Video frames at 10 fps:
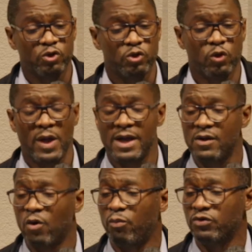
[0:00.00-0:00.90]
de Noël,
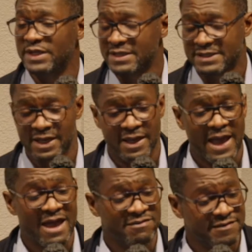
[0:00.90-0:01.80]
on peut être
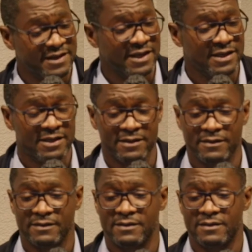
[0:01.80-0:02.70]
affairé
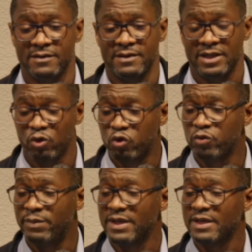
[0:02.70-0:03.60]
et
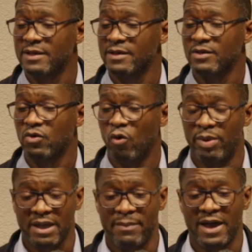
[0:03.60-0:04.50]
occupé aux
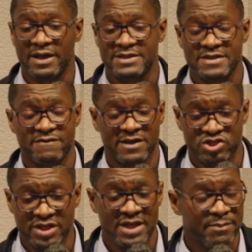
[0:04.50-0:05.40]
préparatifs, à
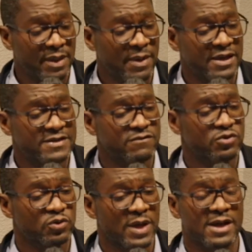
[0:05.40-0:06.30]
gérer les préparatifs de
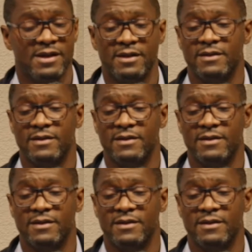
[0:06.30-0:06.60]
Noël,